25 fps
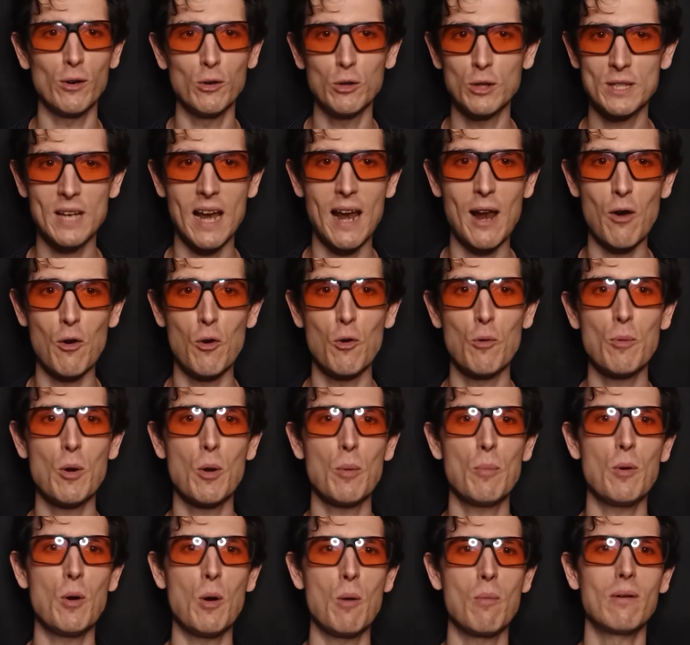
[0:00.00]
no te salgan los
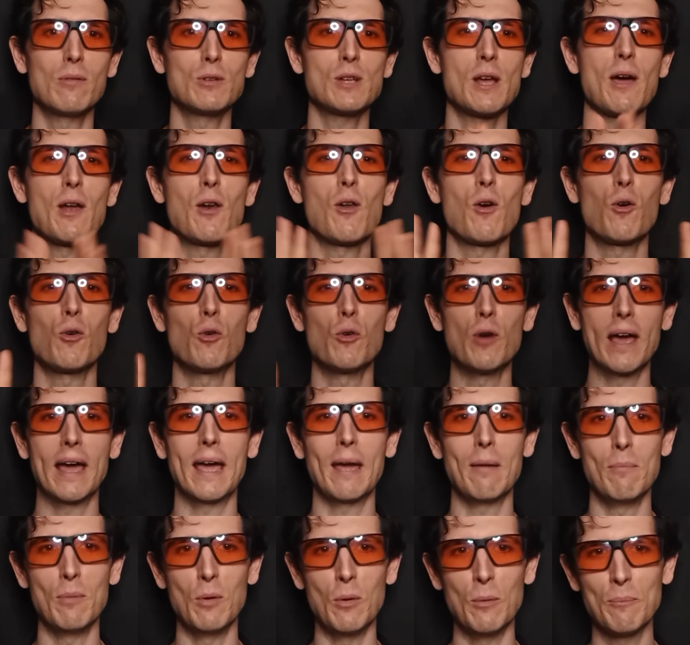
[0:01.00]
números, pero vamos a verlo con un
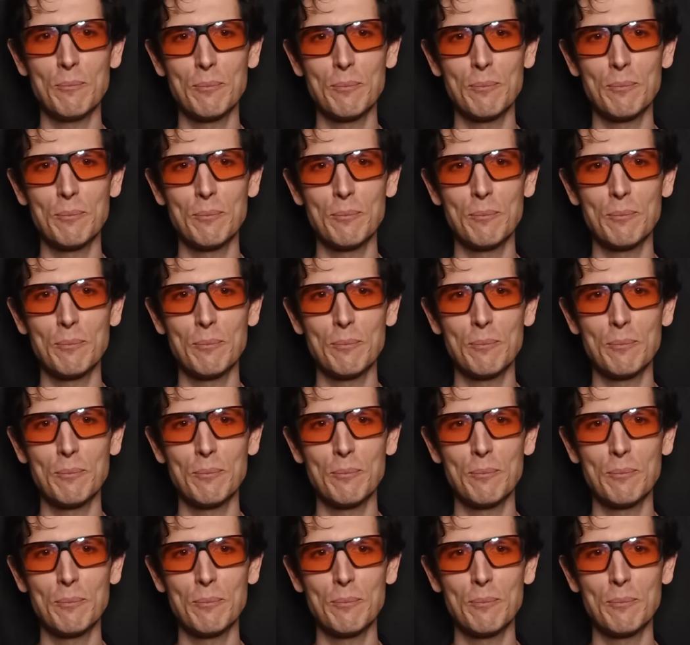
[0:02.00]
ejemplo.